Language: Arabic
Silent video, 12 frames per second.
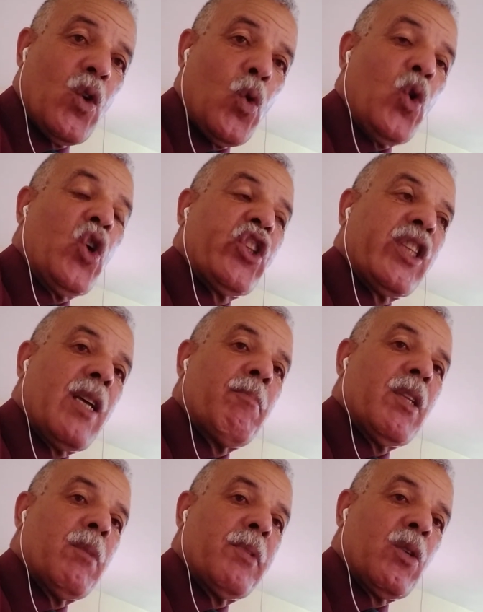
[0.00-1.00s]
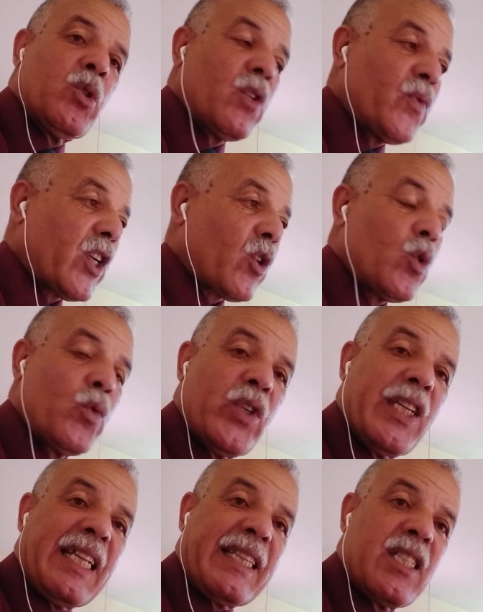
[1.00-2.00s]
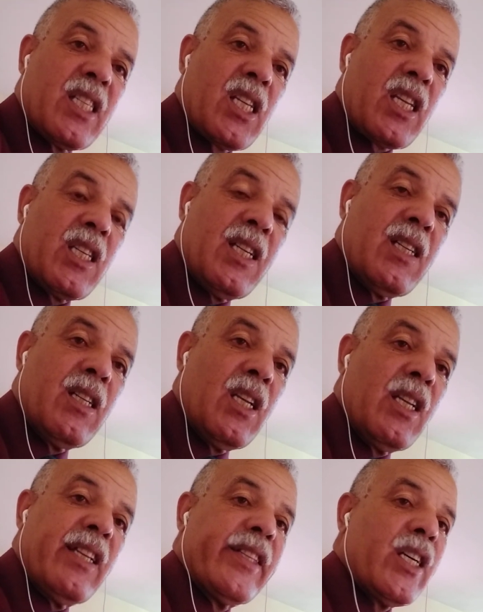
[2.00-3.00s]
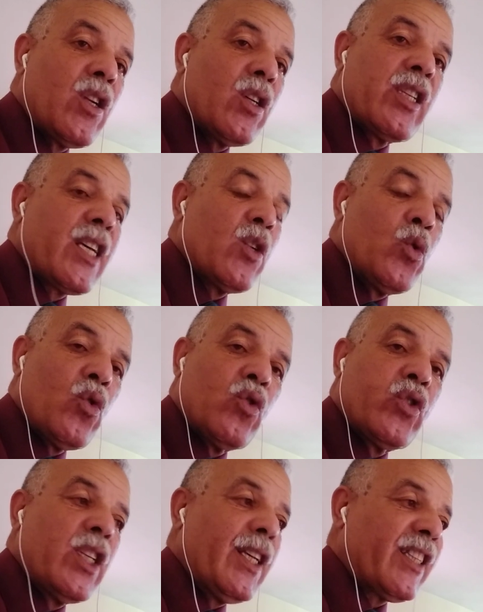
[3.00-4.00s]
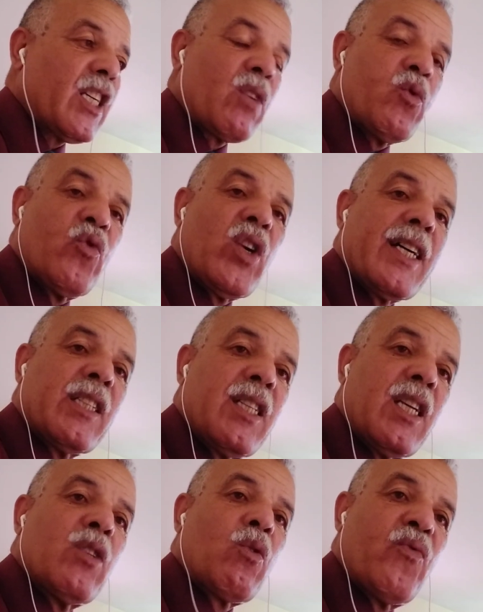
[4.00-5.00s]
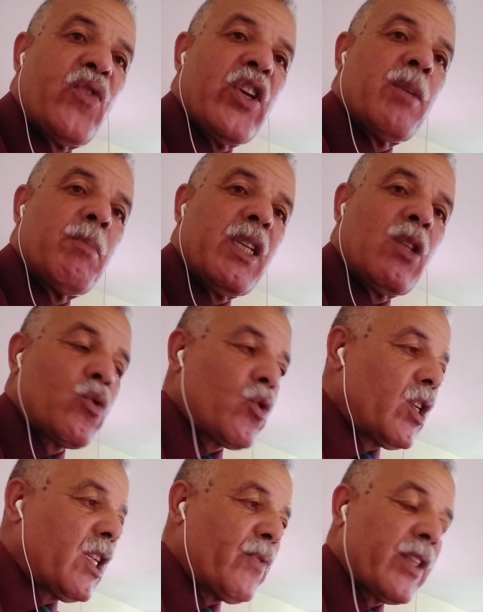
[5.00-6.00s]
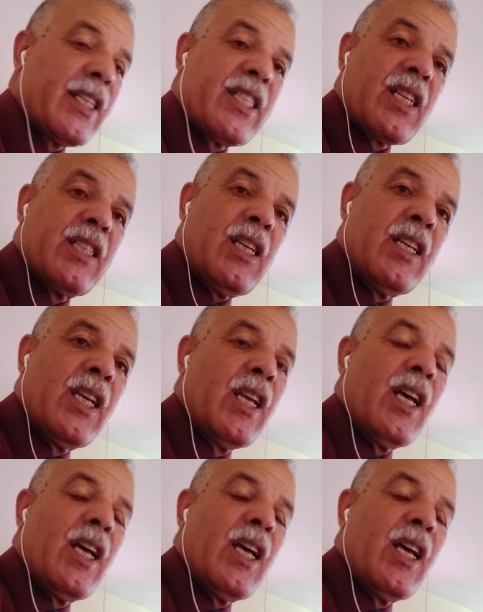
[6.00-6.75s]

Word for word: وحتى من بداو تيفرقوا في التنسيقيه دار كانوا تيعترفوا فقط هذوك فاهمين هذوك اللي في التنسيقيه